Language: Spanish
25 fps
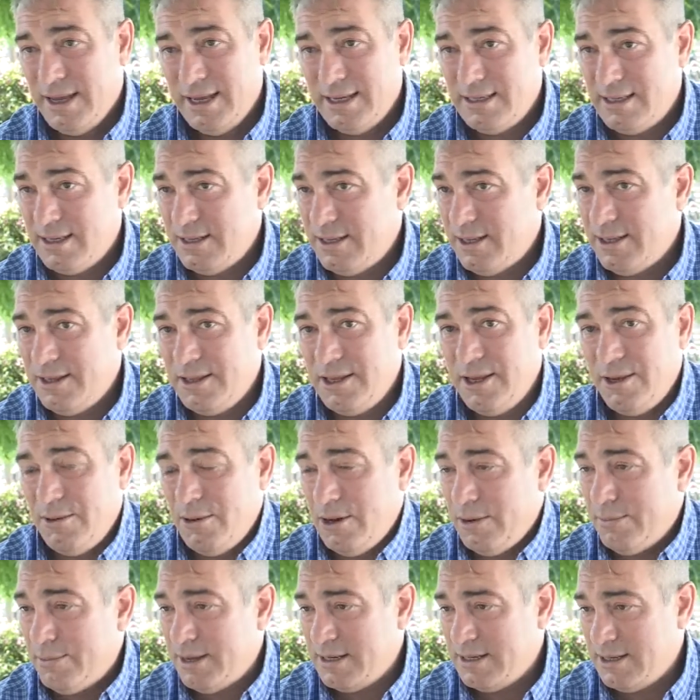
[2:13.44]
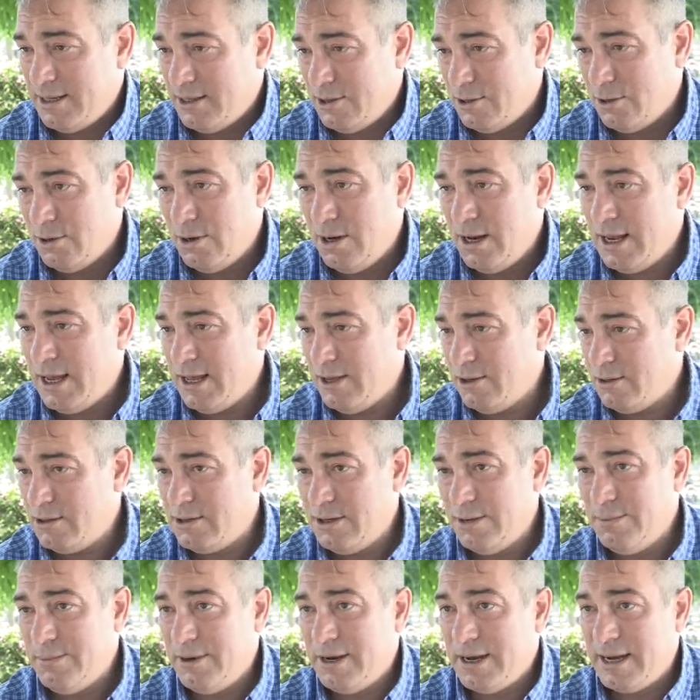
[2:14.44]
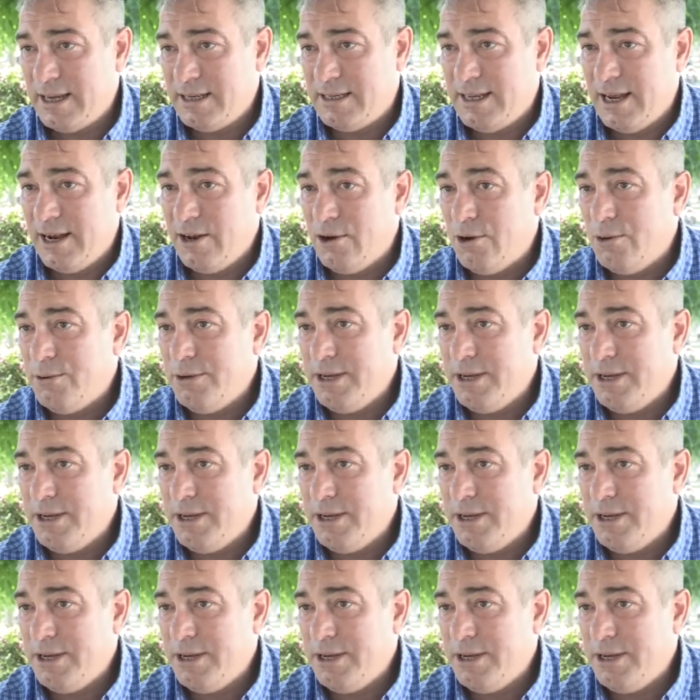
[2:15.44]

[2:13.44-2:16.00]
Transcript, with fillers: Es entendible, pasa en todos lados, siempre que es algo